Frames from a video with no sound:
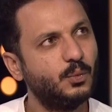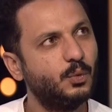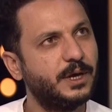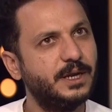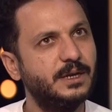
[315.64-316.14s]

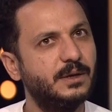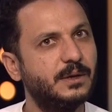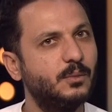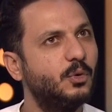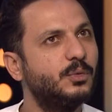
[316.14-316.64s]

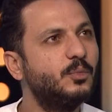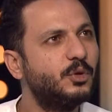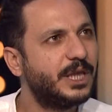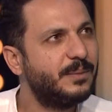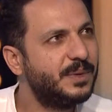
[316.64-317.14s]
وكان
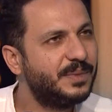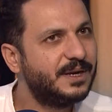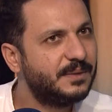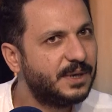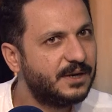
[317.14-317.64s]
مهتم
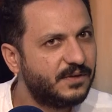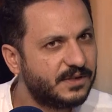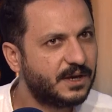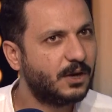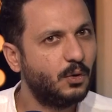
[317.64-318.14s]
بال...
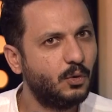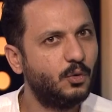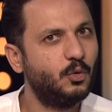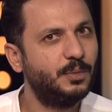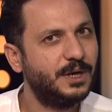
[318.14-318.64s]
بالفيزيكال
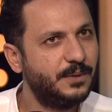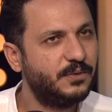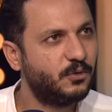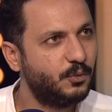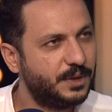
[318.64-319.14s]
لوك
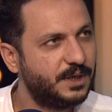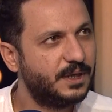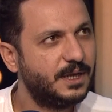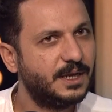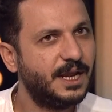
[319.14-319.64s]
وباللبس وبال
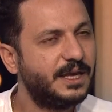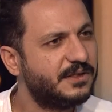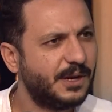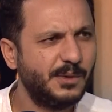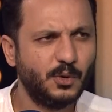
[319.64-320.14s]
لا
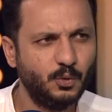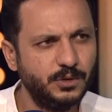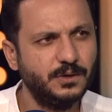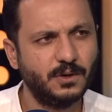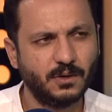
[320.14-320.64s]
ياسر عمل
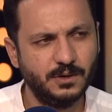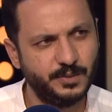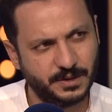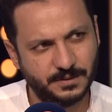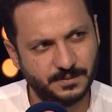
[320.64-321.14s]
مجهود
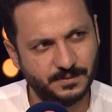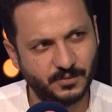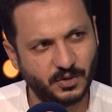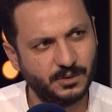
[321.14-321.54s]
رهيب يعني والصوت